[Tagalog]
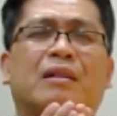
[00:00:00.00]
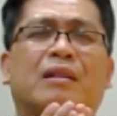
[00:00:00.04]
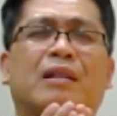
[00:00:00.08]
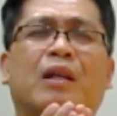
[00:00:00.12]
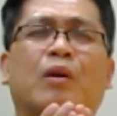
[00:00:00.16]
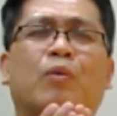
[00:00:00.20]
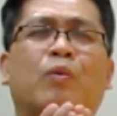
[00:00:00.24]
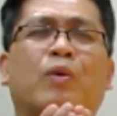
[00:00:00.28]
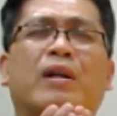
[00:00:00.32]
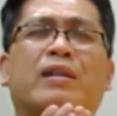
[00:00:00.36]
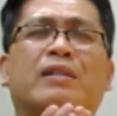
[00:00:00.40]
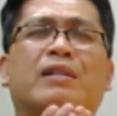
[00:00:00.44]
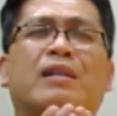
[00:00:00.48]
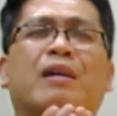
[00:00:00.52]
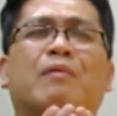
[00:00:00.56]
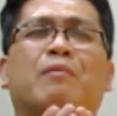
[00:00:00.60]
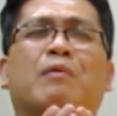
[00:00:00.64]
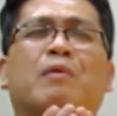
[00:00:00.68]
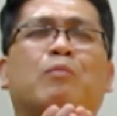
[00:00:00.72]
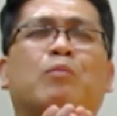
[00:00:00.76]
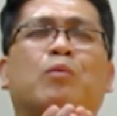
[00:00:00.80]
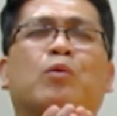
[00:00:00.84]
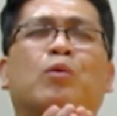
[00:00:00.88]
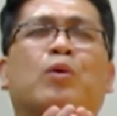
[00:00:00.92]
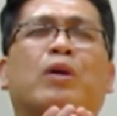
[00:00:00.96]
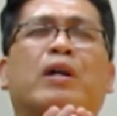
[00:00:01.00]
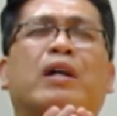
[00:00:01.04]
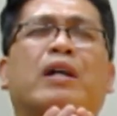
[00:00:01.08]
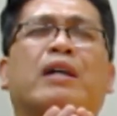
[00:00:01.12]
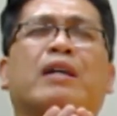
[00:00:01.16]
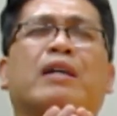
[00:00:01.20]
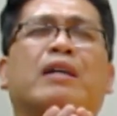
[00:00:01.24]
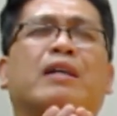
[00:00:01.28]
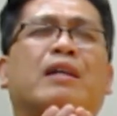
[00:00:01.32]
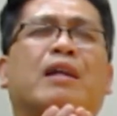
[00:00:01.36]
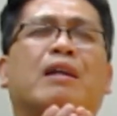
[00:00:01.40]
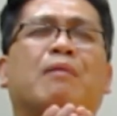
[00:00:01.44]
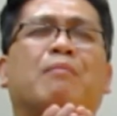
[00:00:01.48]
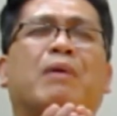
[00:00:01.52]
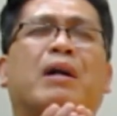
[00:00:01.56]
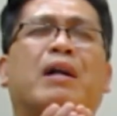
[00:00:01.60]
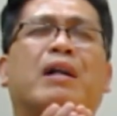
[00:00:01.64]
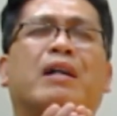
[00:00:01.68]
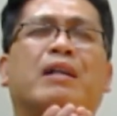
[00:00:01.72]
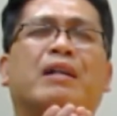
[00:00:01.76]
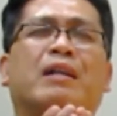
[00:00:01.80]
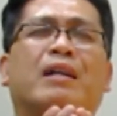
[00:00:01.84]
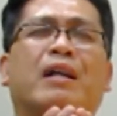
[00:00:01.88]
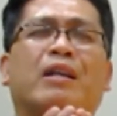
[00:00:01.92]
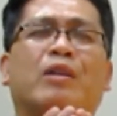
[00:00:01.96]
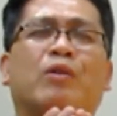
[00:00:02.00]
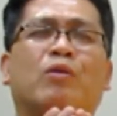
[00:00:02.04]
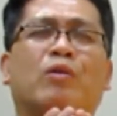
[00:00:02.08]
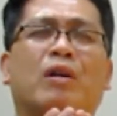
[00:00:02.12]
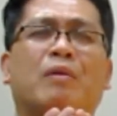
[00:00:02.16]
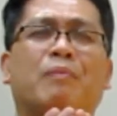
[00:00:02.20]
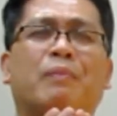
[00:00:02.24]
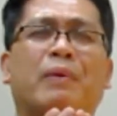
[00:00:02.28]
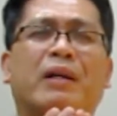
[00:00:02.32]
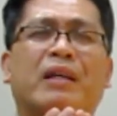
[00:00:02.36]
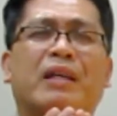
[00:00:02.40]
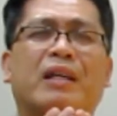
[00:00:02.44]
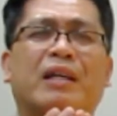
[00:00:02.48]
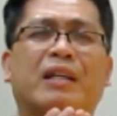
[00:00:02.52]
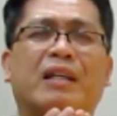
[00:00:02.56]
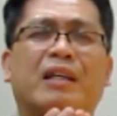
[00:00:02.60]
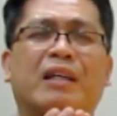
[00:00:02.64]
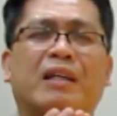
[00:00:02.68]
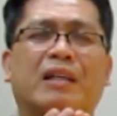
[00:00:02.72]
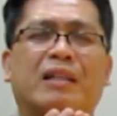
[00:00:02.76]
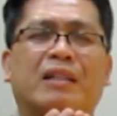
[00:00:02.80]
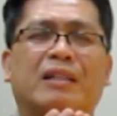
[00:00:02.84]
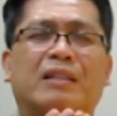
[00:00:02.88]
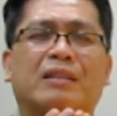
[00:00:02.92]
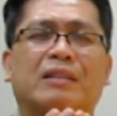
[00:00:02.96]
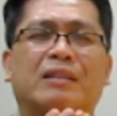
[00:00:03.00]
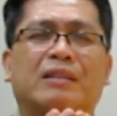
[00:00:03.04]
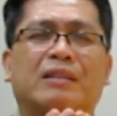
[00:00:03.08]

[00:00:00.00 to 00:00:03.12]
Nawa sa aming buhay ay mahayag ang iyong kapangyarihan.